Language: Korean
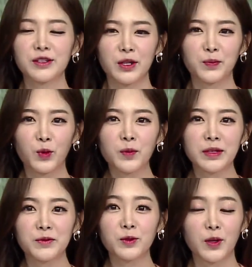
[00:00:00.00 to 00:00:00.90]
저희 보험
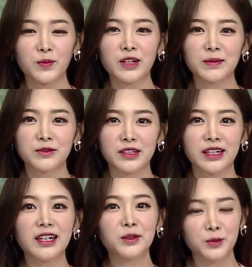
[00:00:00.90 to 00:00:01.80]
365
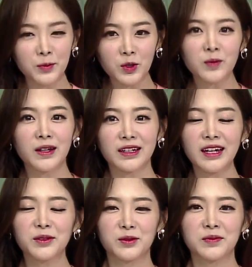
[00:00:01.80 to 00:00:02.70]
전문가분들이 또
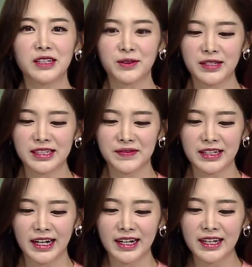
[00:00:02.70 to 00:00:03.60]
꼼꼼하게 도움드리고
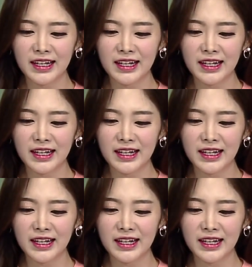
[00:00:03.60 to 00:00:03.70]
있습니다.